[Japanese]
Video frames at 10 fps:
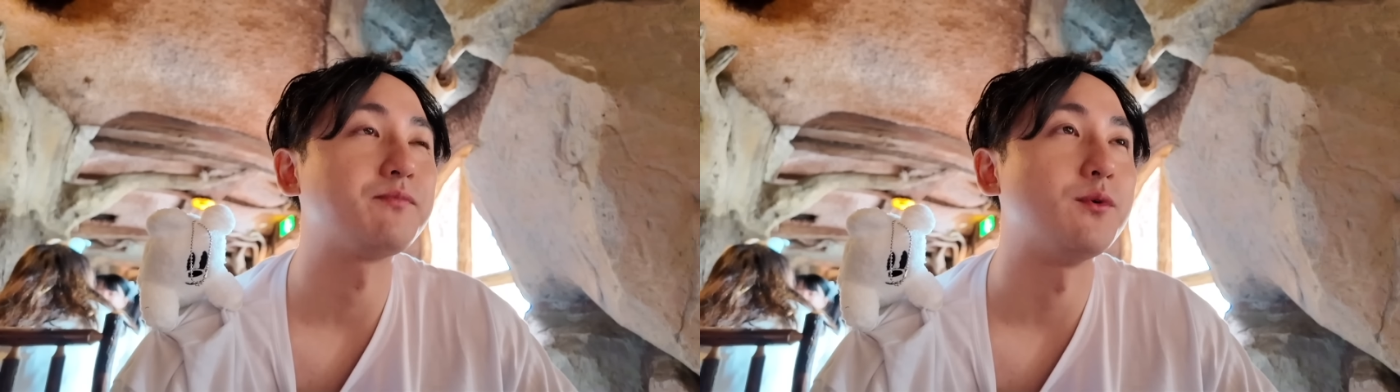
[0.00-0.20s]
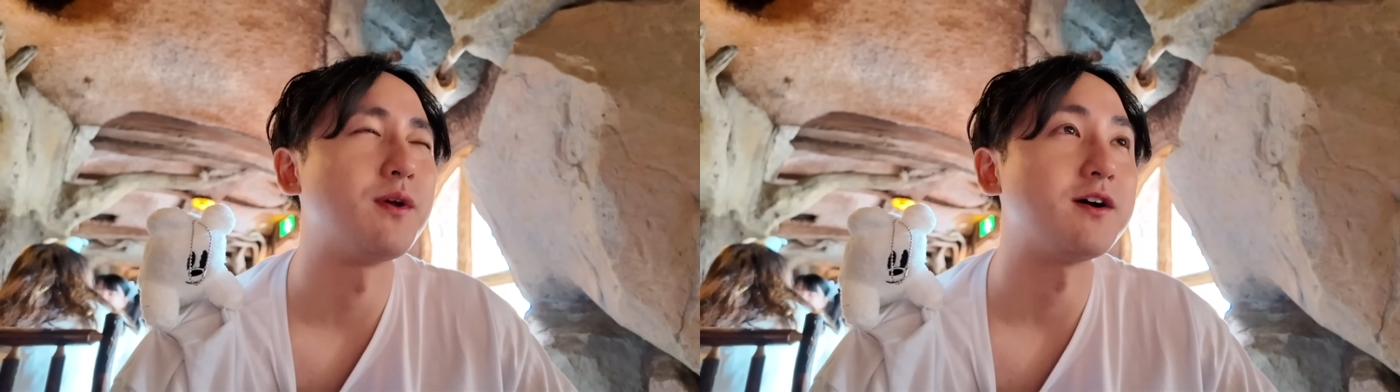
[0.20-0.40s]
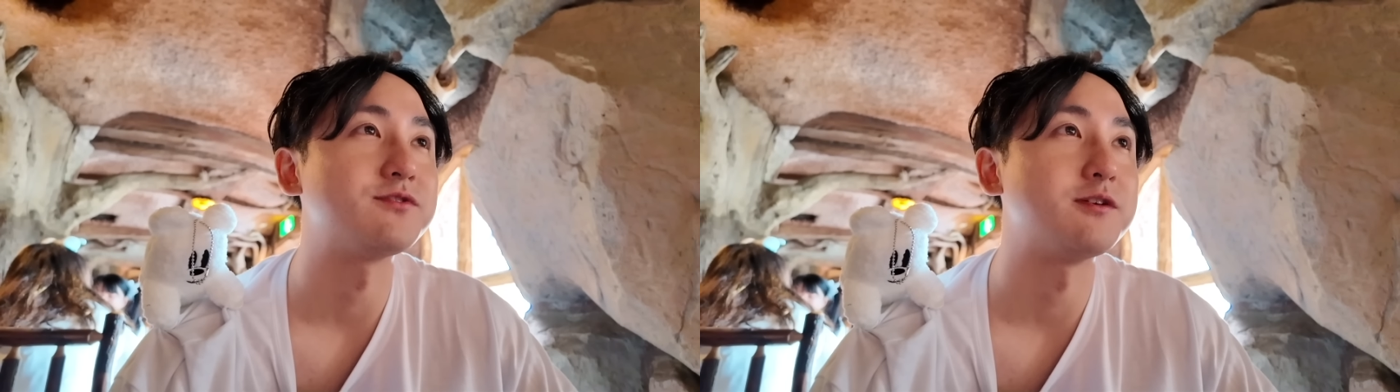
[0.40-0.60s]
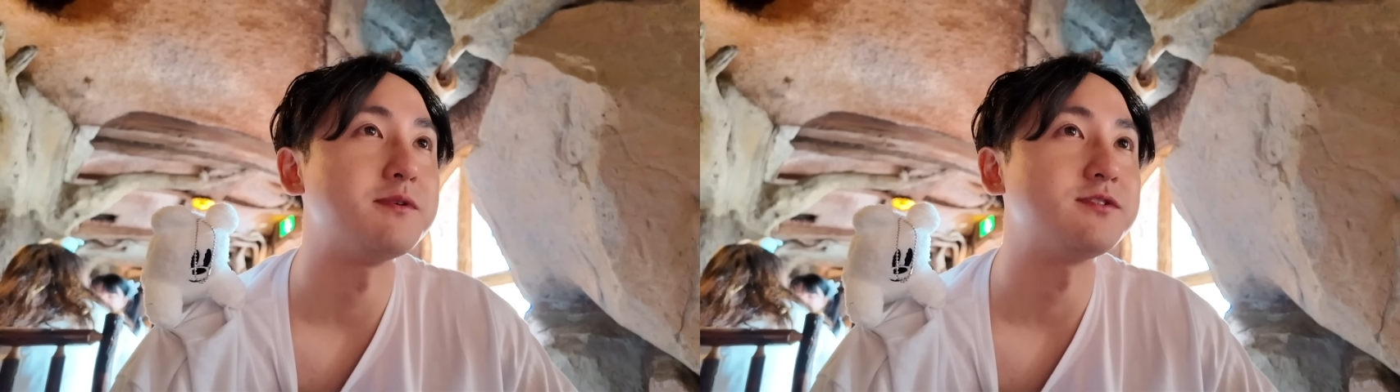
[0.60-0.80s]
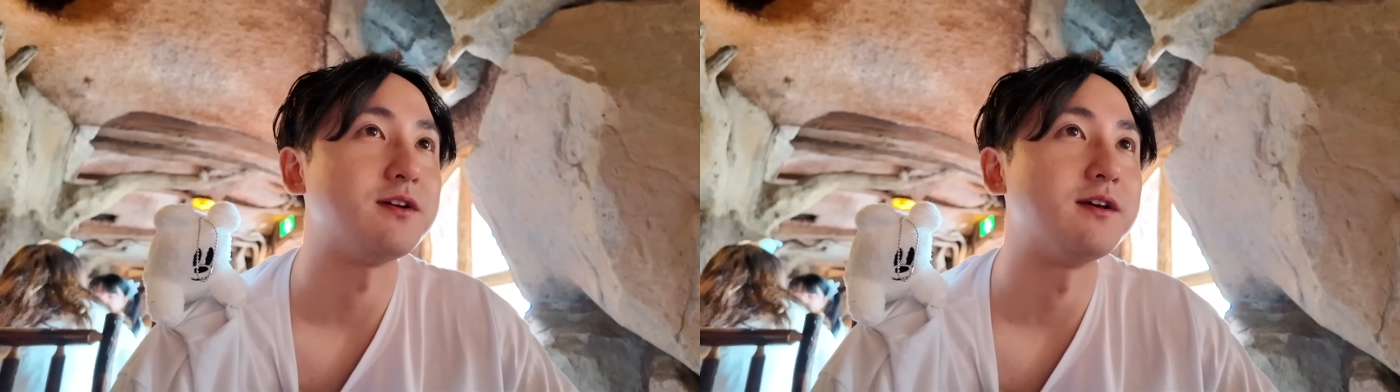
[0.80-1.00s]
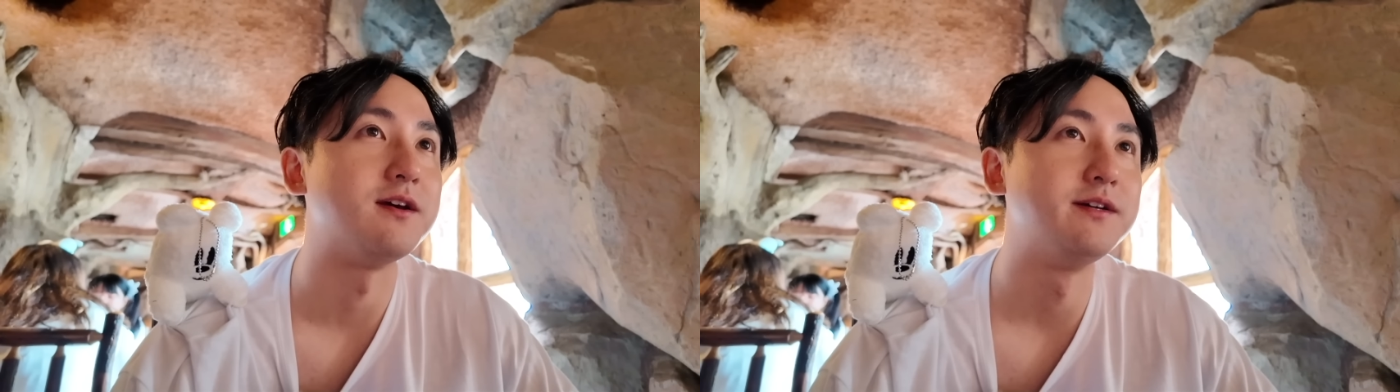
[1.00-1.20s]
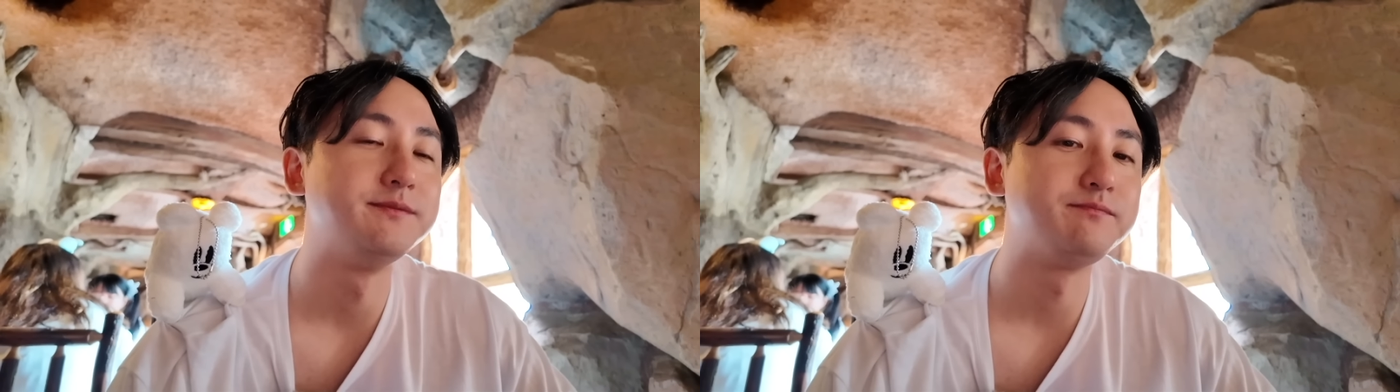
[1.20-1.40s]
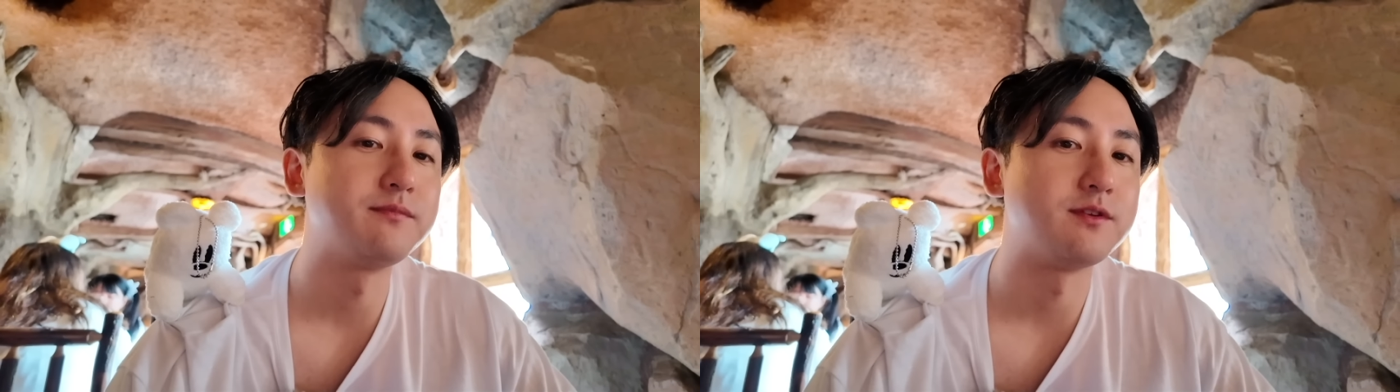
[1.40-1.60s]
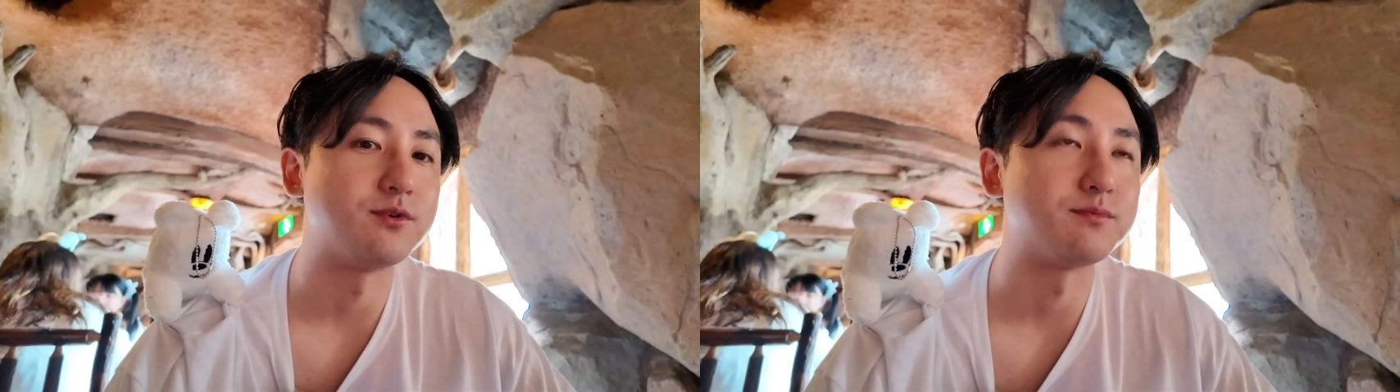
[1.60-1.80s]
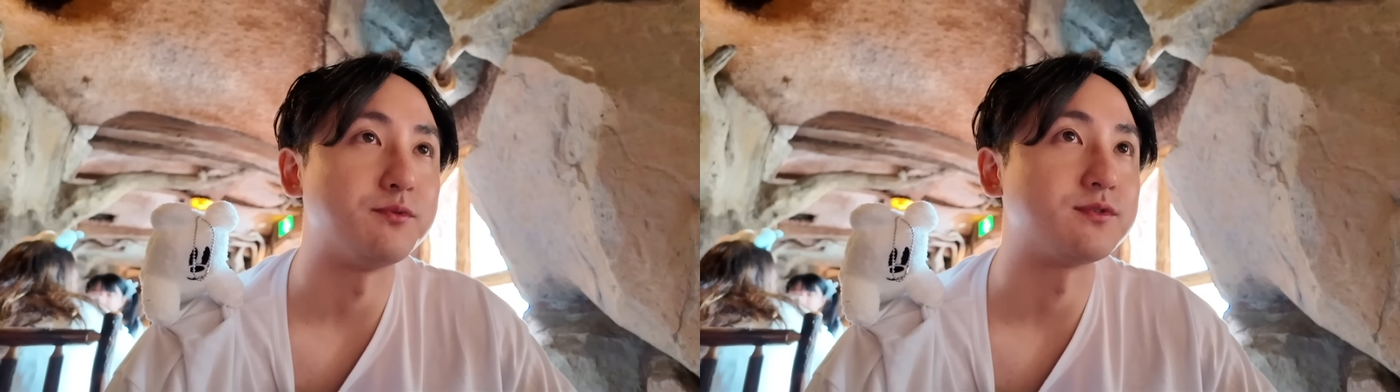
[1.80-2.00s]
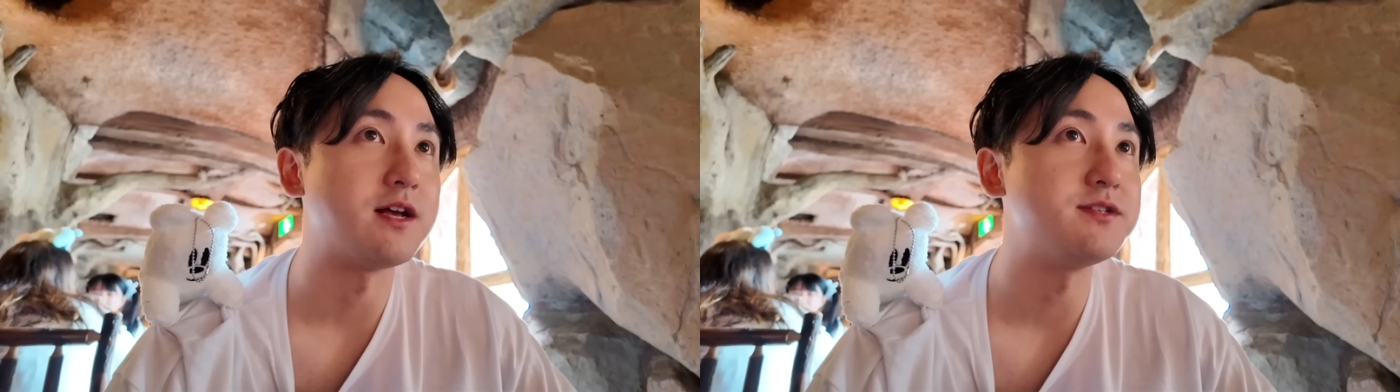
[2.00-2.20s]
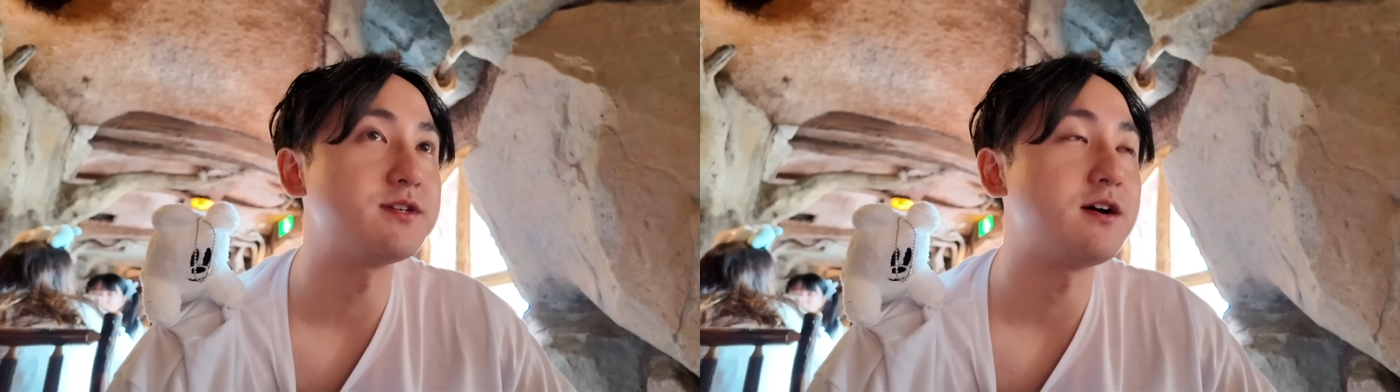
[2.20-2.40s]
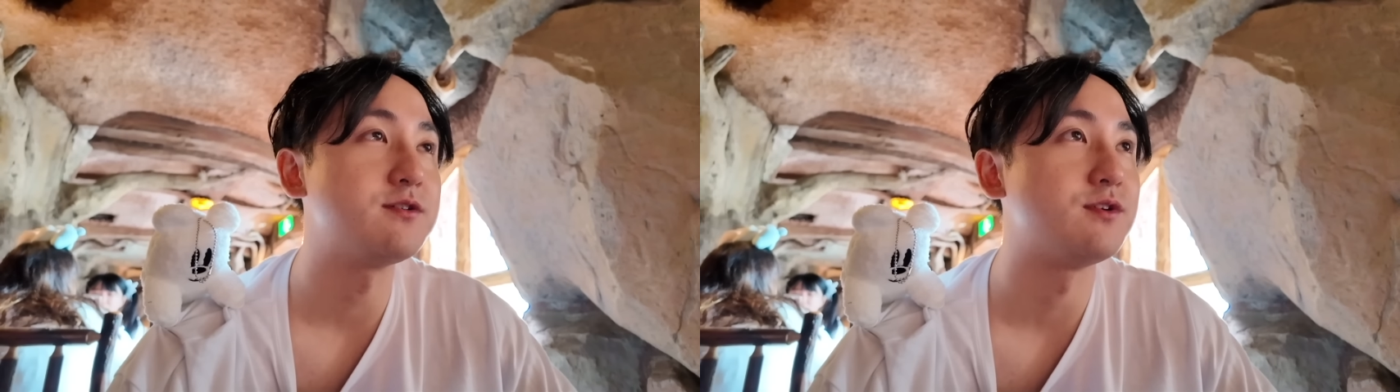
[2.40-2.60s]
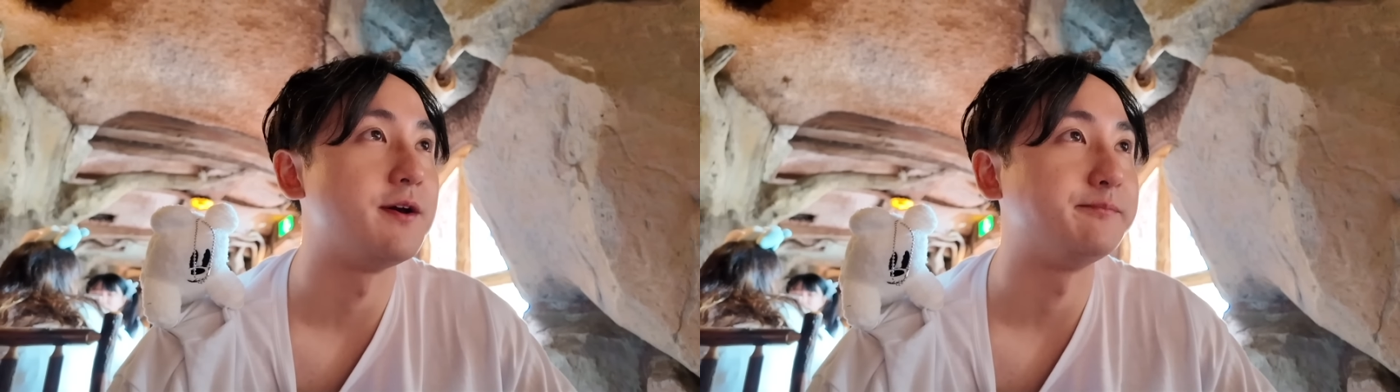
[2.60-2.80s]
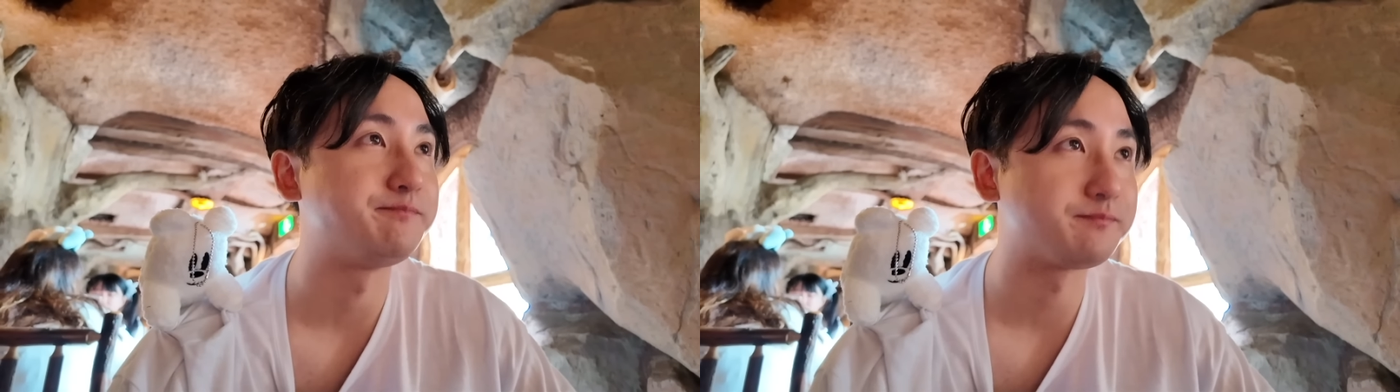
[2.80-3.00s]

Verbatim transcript: お腹空きましたねもう3時間ぐらい